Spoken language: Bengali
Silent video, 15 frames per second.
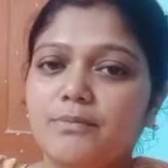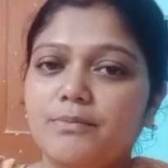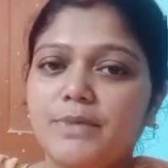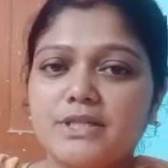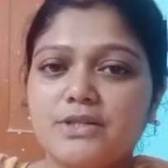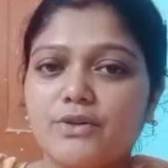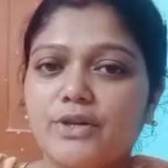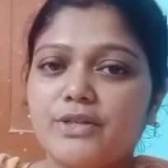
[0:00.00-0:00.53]

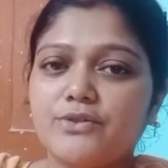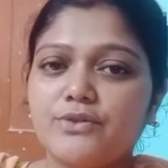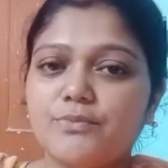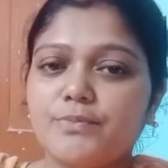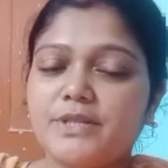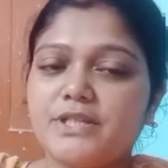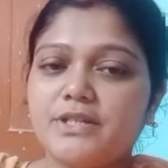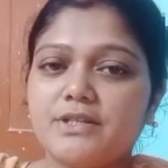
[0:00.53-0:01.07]
বেশ কয়েকজন
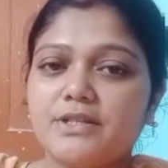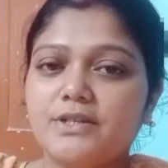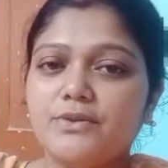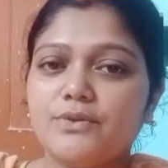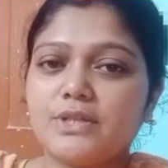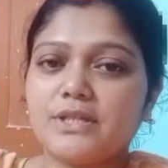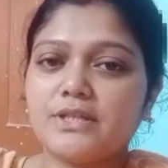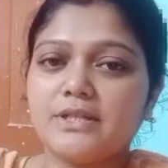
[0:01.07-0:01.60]
পেশেন্ট ছিল
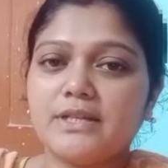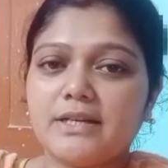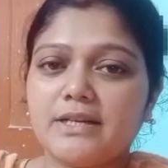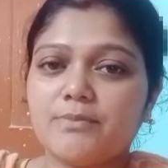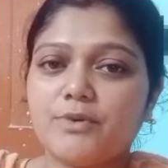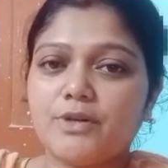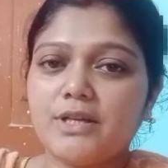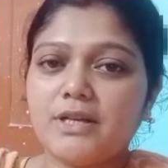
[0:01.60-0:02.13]
তাদের দেখার
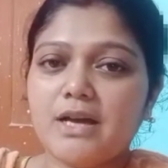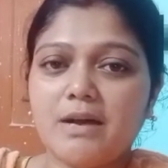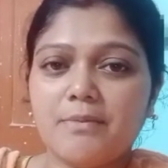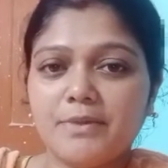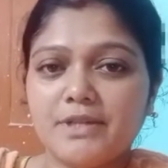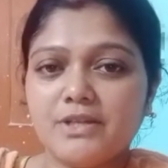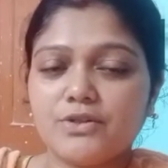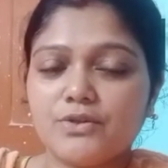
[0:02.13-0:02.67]
পরে
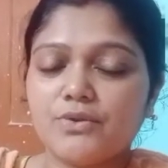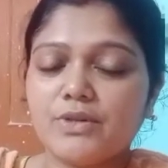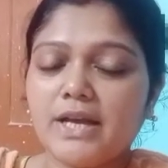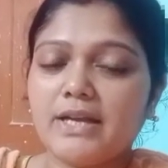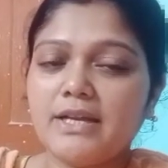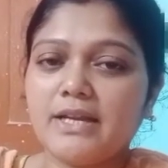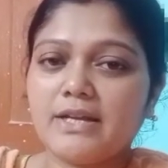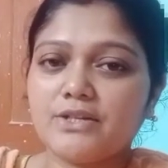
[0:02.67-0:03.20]
আমাদের যখন
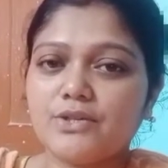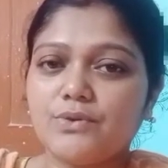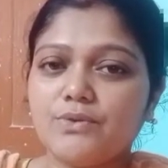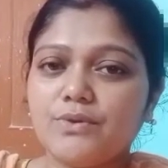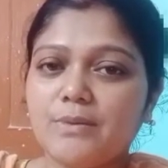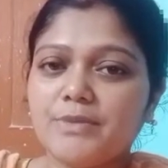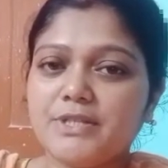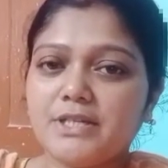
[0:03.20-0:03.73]
নাইন আসলো
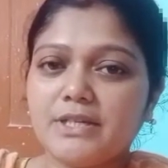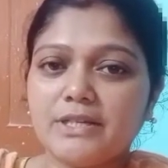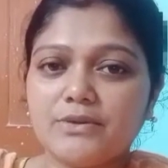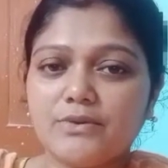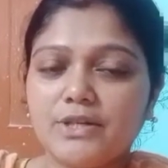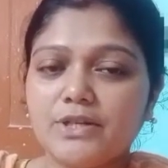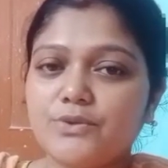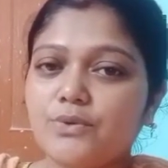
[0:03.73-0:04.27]
আমি ছেলেকে
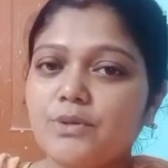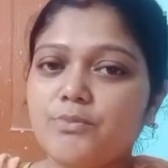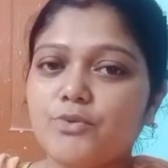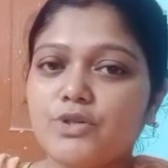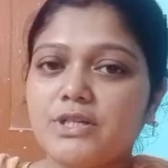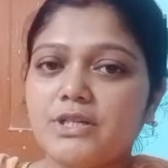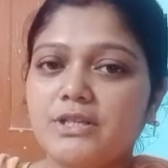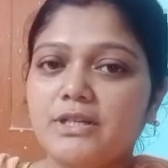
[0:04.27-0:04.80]
ওখানে টুলে
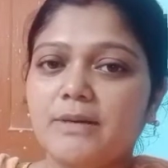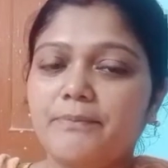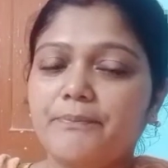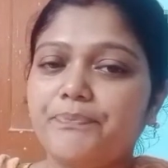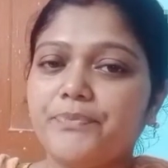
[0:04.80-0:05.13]
বসিয়ে দিলাম